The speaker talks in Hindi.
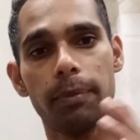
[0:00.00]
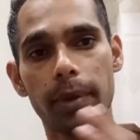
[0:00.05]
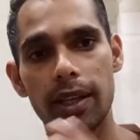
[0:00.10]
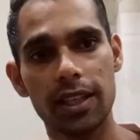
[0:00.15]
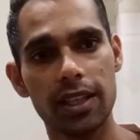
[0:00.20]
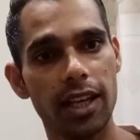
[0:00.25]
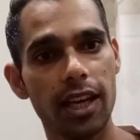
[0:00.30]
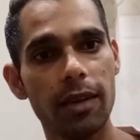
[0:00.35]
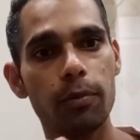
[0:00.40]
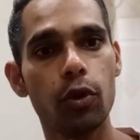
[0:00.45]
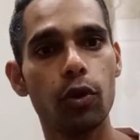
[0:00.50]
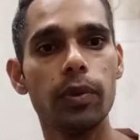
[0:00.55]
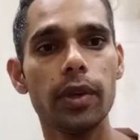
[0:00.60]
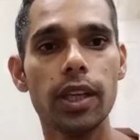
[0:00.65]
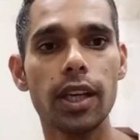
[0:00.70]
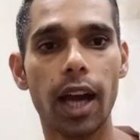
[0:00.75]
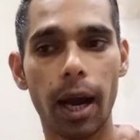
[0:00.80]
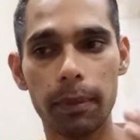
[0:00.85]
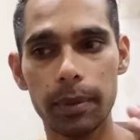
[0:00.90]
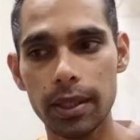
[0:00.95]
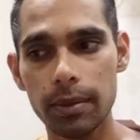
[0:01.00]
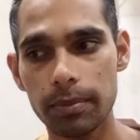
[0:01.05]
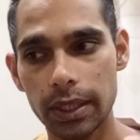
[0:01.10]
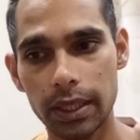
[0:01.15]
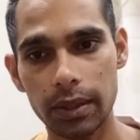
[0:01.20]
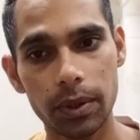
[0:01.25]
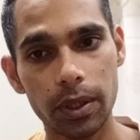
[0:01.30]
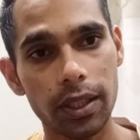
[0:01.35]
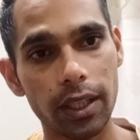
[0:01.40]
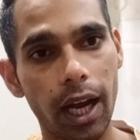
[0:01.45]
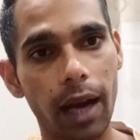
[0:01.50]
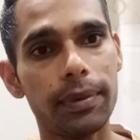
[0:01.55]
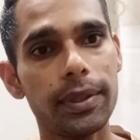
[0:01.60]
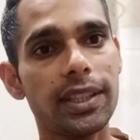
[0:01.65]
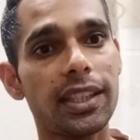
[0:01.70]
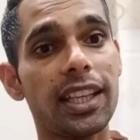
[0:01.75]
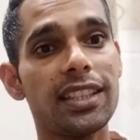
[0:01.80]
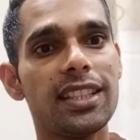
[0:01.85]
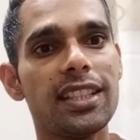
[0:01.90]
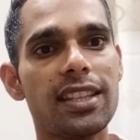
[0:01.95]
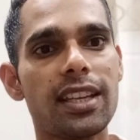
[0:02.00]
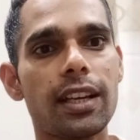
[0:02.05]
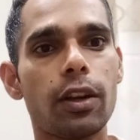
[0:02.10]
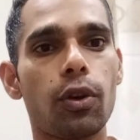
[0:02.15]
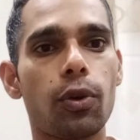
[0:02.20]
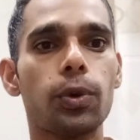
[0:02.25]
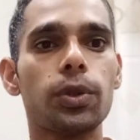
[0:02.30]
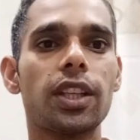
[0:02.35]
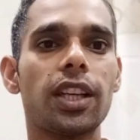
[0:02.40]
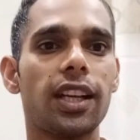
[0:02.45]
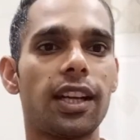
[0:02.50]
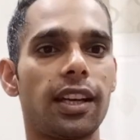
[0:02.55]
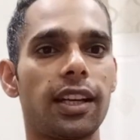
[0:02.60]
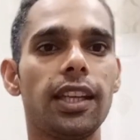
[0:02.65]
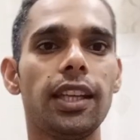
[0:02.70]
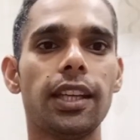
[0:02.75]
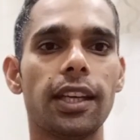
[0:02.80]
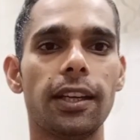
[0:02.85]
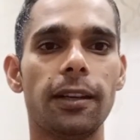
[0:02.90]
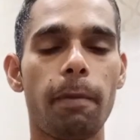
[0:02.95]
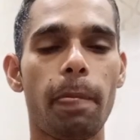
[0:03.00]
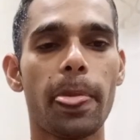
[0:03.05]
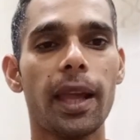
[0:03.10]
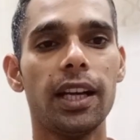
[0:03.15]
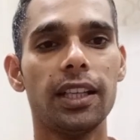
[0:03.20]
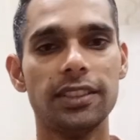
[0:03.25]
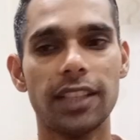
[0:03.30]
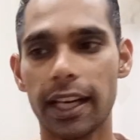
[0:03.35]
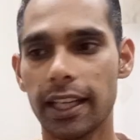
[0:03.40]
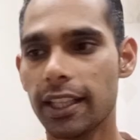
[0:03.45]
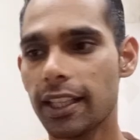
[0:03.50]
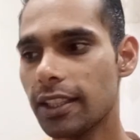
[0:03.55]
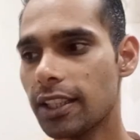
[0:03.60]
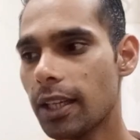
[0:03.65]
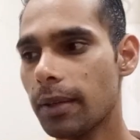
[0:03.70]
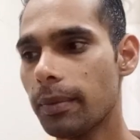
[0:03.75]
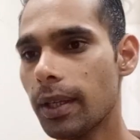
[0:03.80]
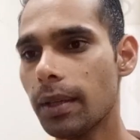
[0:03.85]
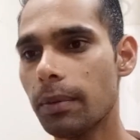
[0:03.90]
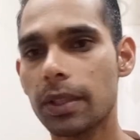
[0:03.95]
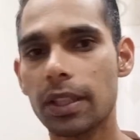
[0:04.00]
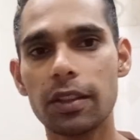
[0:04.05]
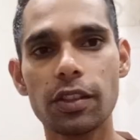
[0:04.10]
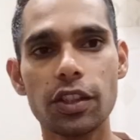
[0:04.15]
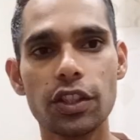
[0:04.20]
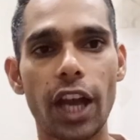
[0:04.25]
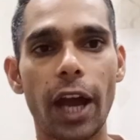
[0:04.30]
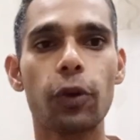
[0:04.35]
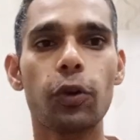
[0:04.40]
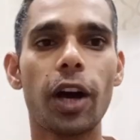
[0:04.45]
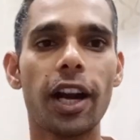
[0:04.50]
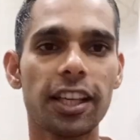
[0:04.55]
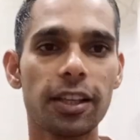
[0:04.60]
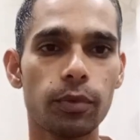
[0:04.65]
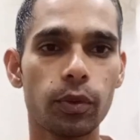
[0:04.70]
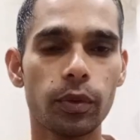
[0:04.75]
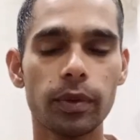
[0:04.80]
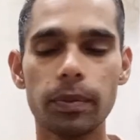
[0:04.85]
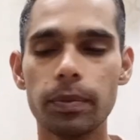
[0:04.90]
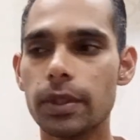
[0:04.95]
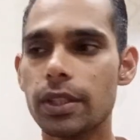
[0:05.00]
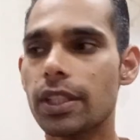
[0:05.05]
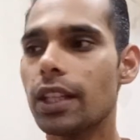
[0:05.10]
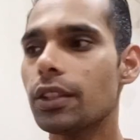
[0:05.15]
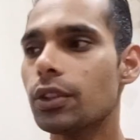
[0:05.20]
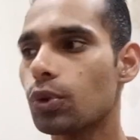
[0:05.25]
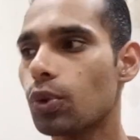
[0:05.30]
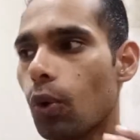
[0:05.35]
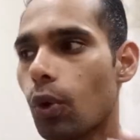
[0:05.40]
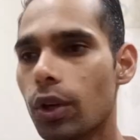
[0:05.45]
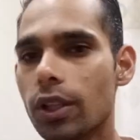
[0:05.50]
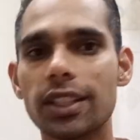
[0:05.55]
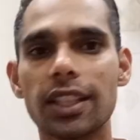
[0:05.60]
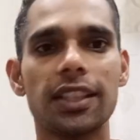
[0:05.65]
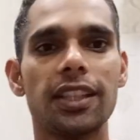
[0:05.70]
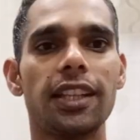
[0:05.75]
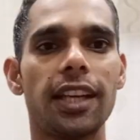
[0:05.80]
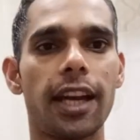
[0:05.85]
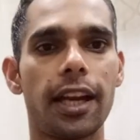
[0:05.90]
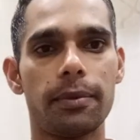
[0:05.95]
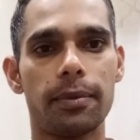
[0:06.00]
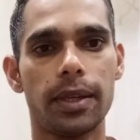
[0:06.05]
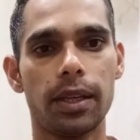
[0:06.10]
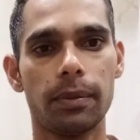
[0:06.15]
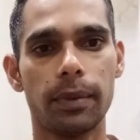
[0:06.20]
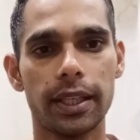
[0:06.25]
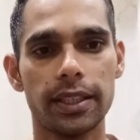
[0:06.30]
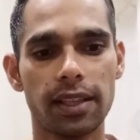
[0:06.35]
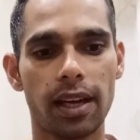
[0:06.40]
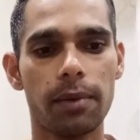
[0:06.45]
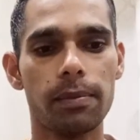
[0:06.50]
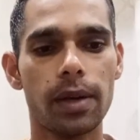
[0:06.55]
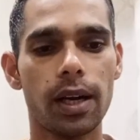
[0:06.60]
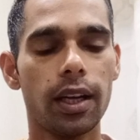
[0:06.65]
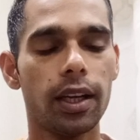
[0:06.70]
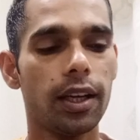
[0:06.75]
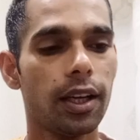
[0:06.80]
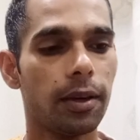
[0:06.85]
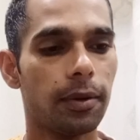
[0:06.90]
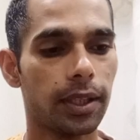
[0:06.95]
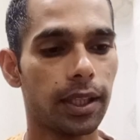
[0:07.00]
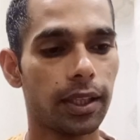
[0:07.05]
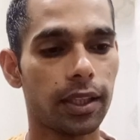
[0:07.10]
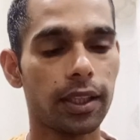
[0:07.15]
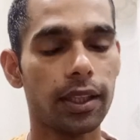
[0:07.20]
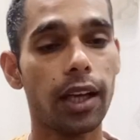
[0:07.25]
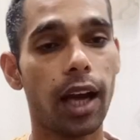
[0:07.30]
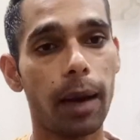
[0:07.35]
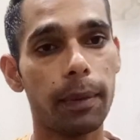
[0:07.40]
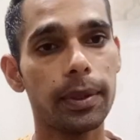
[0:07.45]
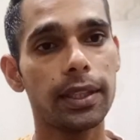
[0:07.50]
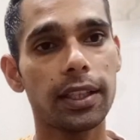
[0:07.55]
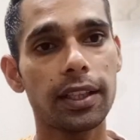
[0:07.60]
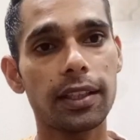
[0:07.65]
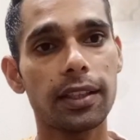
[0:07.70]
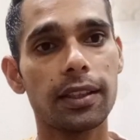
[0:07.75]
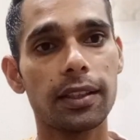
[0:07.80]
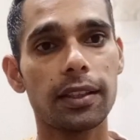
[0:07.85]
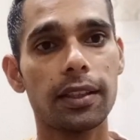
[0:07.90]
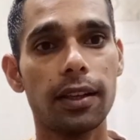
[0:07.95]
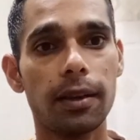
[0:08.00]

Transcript: पर ये मूवी अभी मतलब कि काफ़ी तेज़ी से ग्रोथ कर रही है यानी कि ये भी मतलब कि शाहरुख खान की मूवी पीछे छोड़ सकती है एनवेल भाई साहब मतलब कि अभी तक